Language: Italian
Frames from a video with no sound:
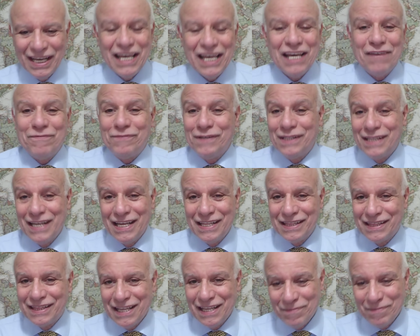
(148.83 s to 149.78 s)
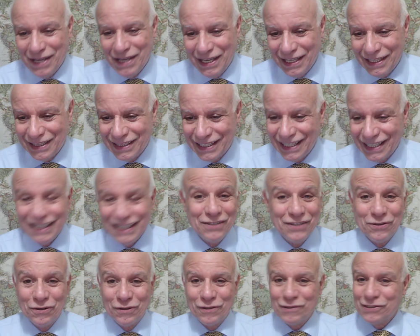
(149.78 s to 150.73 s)
evidentemente
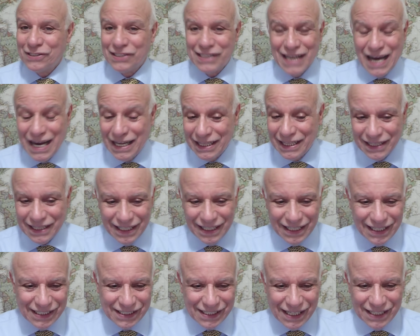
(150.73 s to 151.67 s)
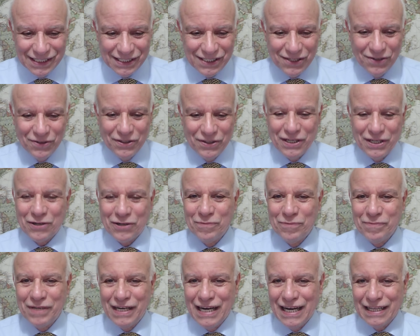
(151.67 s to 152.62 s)
nonostante le sanzioni
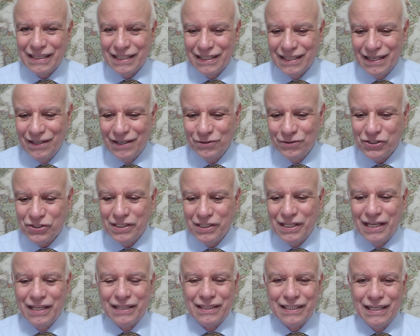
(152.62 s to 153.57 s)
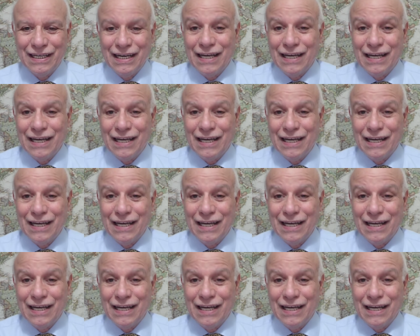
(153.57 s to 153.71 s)
combinate dall'Occidente,